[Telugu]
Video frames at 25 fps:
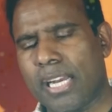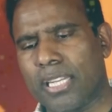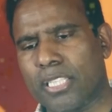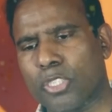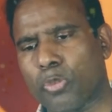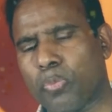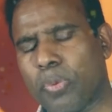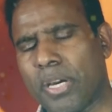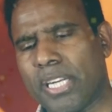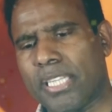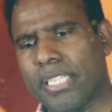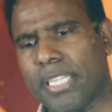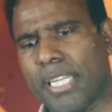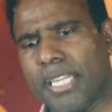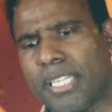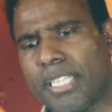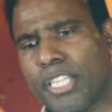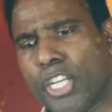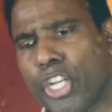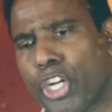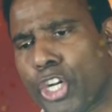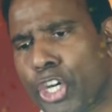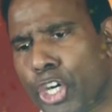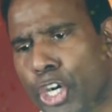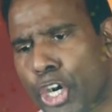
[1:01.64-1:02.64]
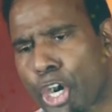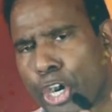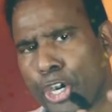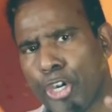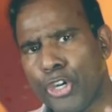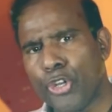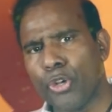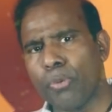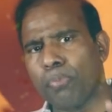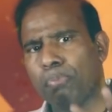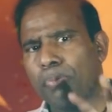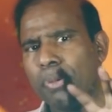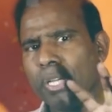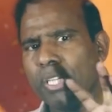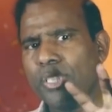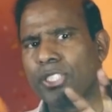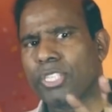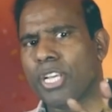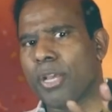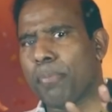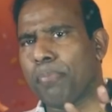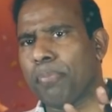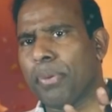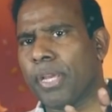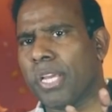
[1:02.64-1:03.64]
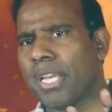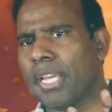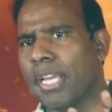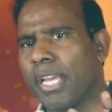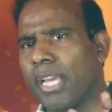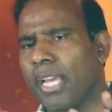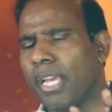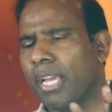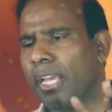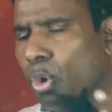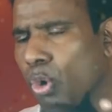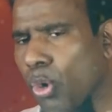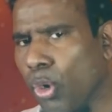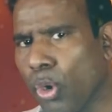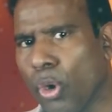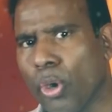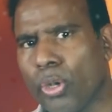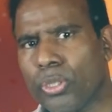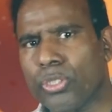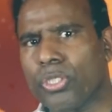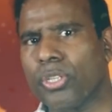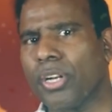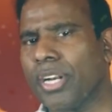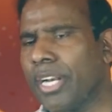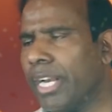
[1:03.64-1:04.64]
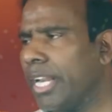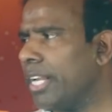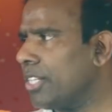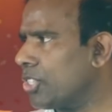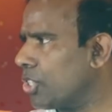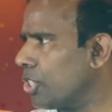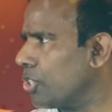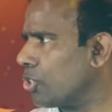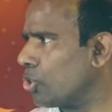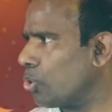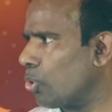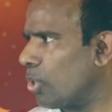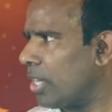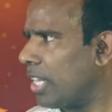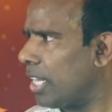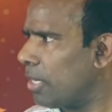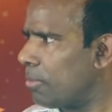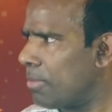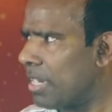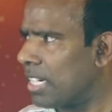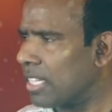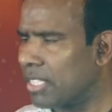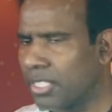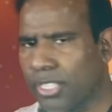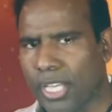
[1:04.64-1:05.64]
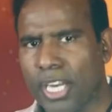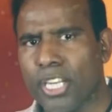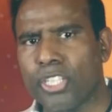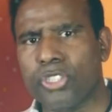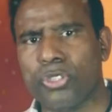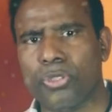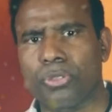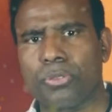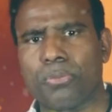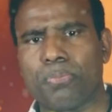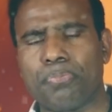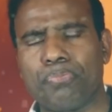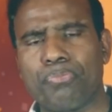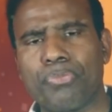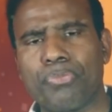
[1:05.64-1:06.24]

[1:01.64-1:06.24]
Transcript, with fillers: కాంగ్రెస్ పార్టీ ఏంటి రెండు బీజేపీకి క్లోజ్ రిలేషన్స్ ఉన్నాయని మనకు తెలుసు